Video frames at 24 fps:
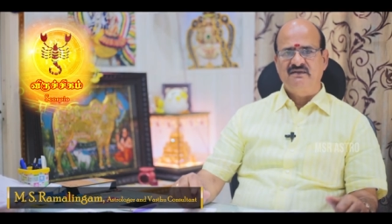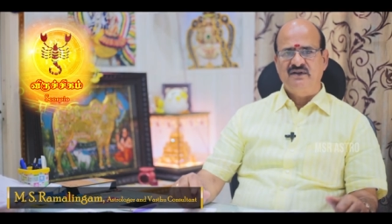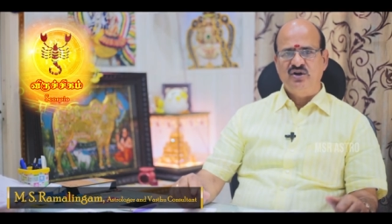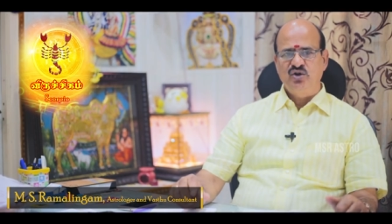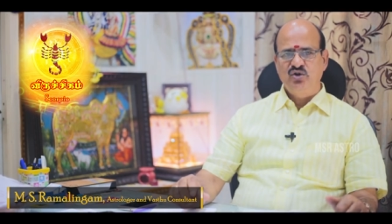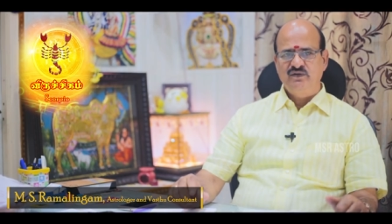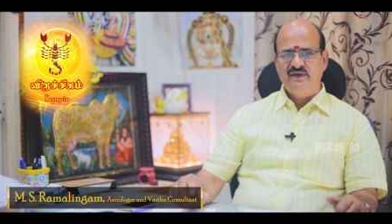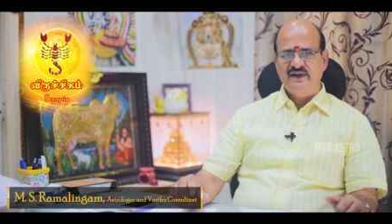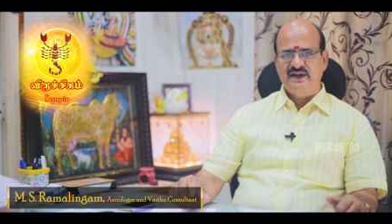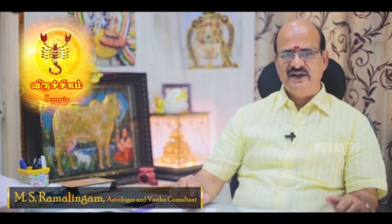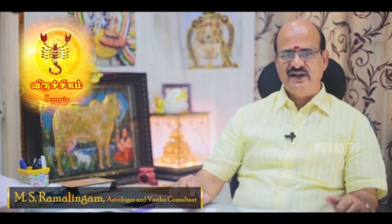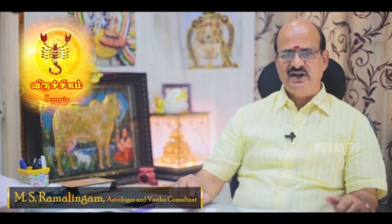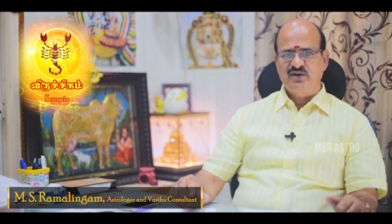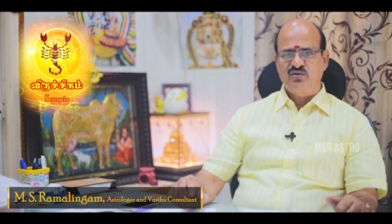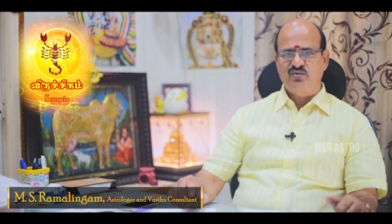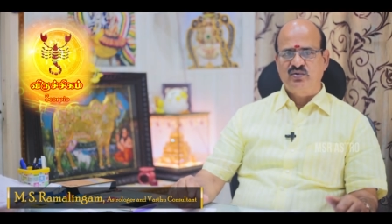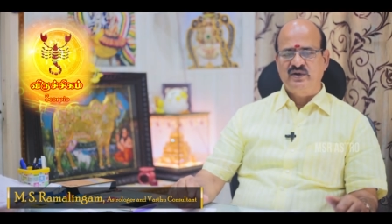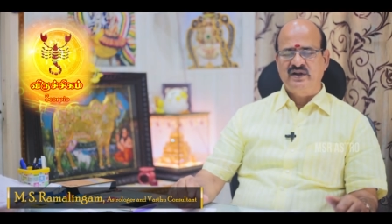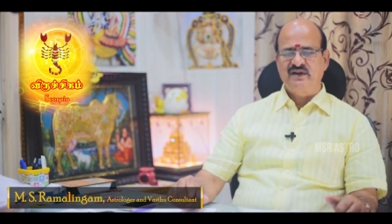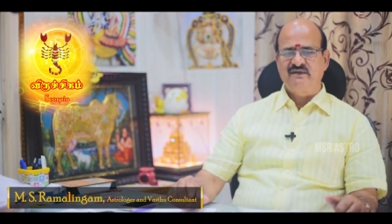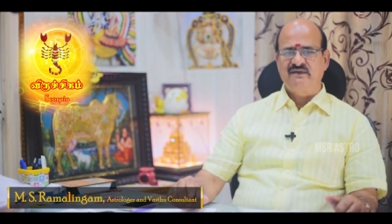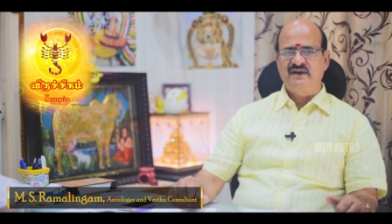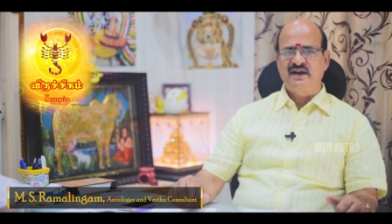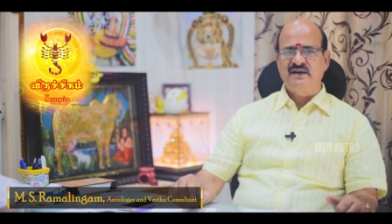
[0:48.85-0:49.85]

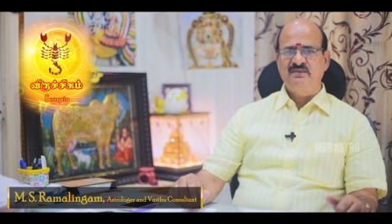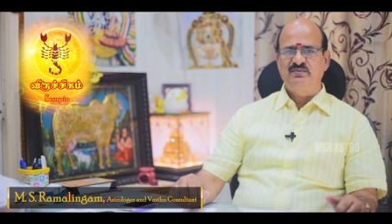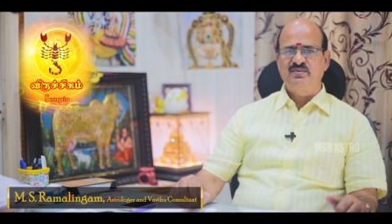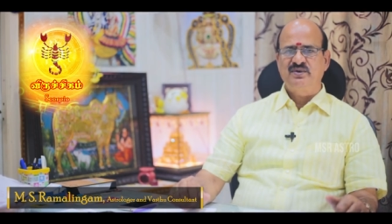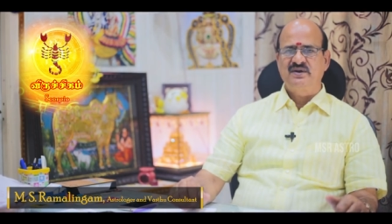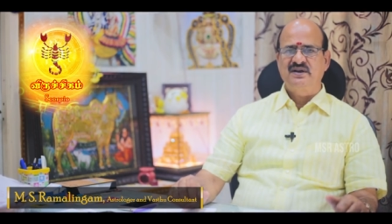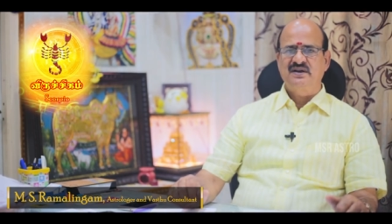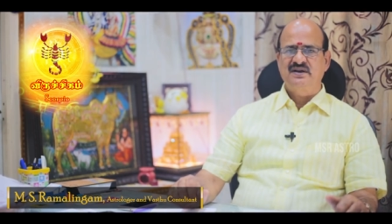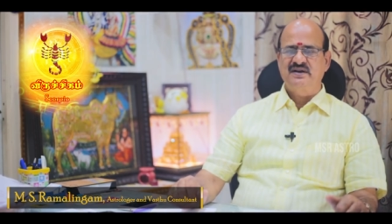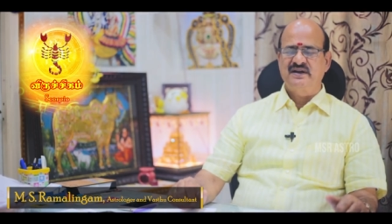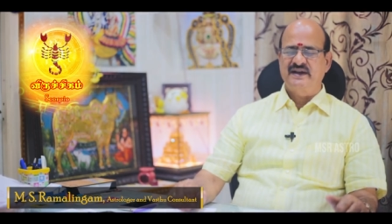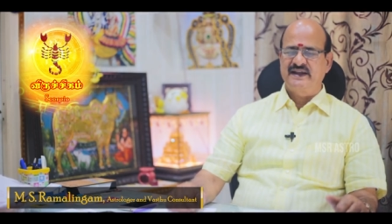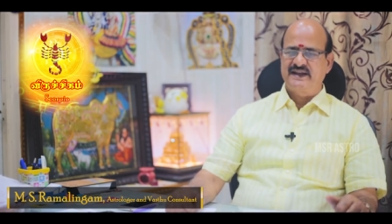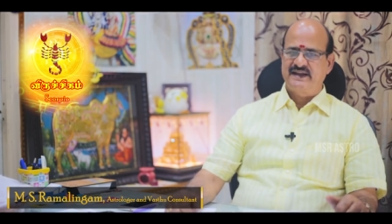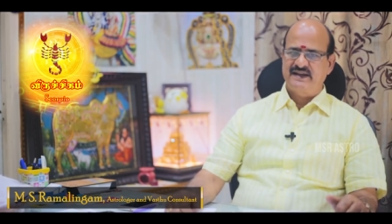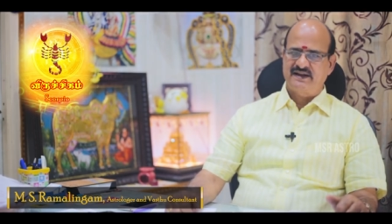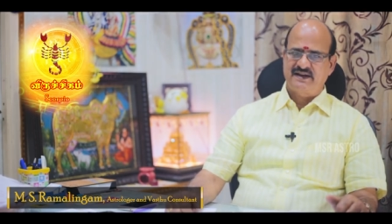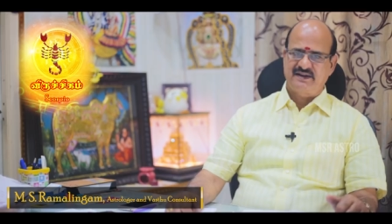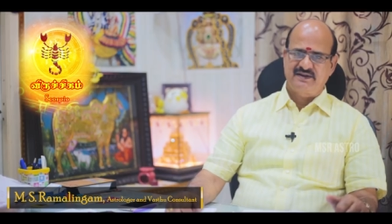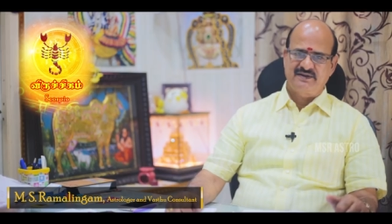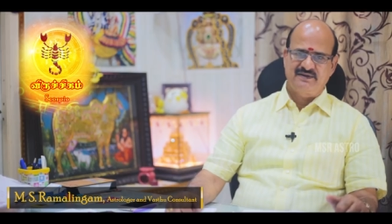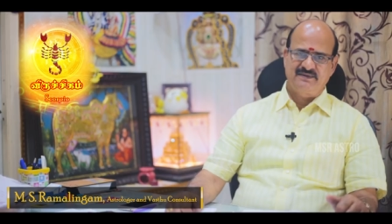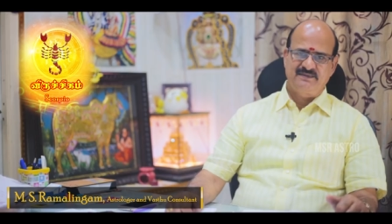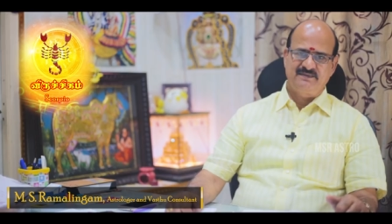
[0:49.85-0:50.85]
வலுவடையக்கூடிய வாய்ப்புகள்
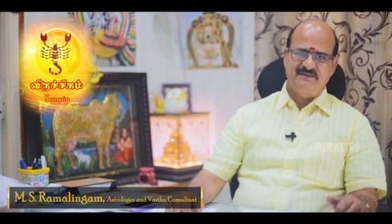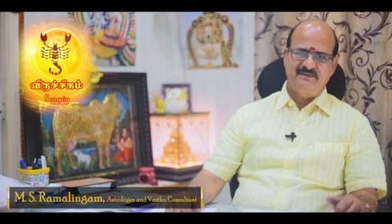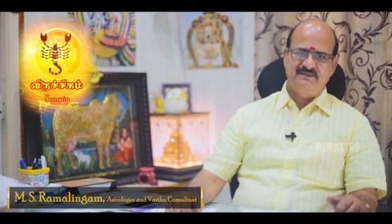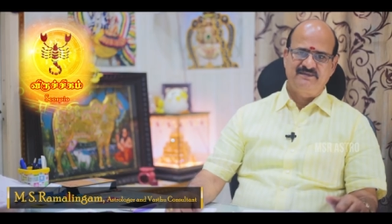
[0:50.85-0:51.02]
கிடைக்கிறது